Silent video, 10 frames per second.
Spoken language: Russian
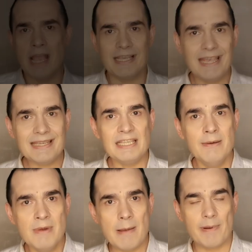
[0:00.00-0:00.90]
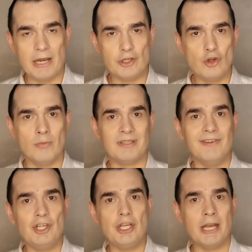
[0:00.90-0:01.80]
Если мы прочтем
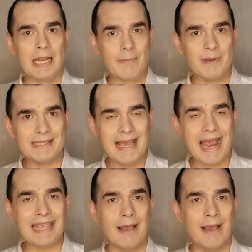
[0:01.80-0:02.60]
священные писания,